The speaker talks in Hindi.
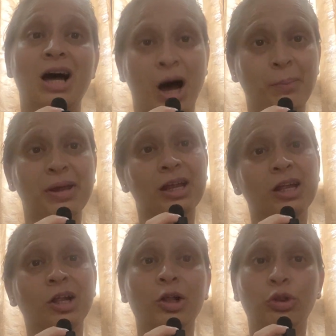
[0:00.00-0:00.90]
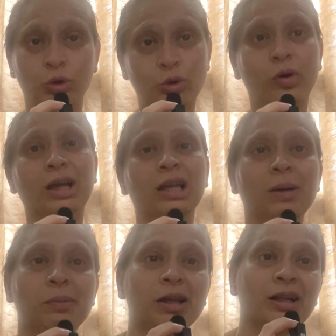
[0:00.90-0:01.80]
हमें दुखों के लिए
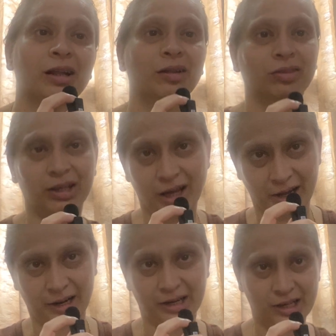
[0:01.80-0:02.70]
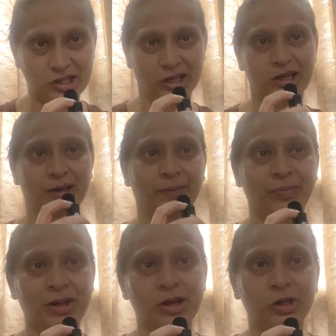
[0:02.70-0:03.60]
भी तैयार रहना चाहिए
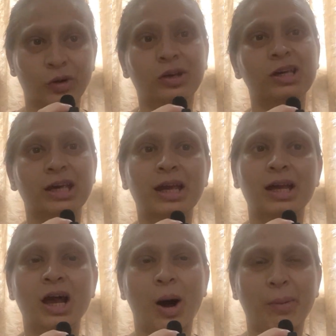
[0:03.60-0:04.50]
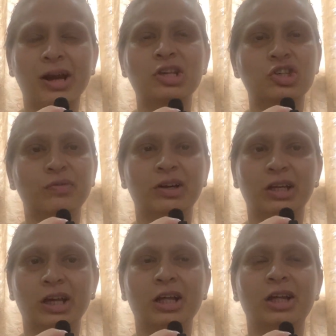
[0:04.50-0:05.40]
क्योंकि ये हमारे जीवन
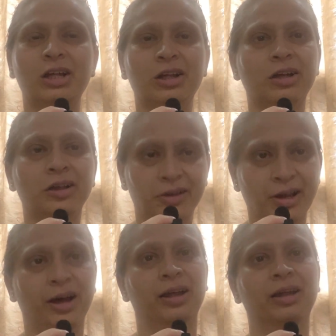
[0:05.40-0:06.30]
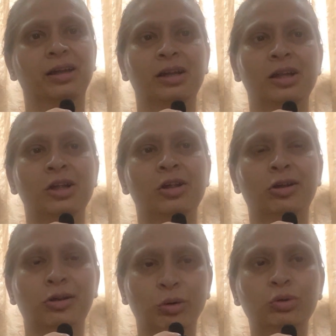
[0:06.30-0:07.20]
के हिस्सा हैं
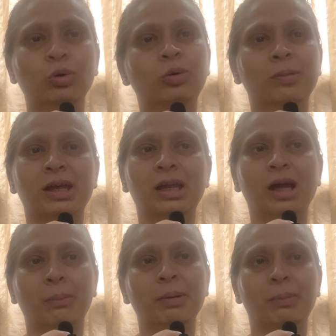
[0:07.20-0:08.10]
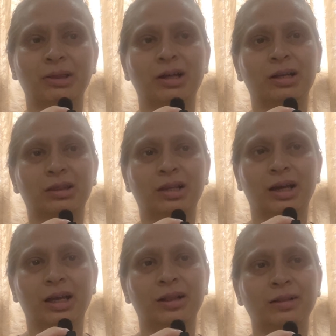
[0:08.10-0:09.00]
सुख दुख में ही हमें पता लगता
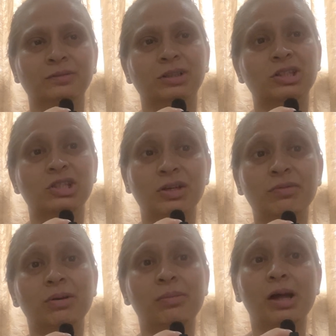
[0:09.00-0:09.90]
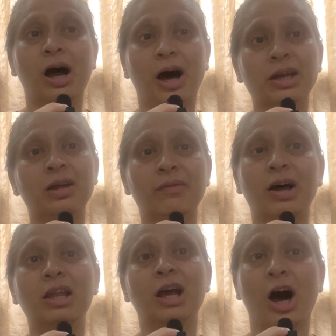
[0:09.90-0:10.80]
है कि जीवन में आने
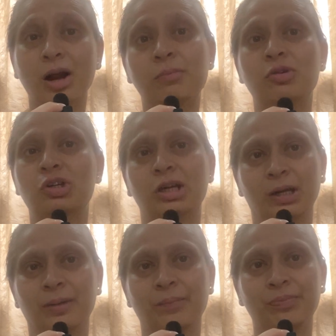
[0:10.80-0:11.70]
वाली हर मुश्किल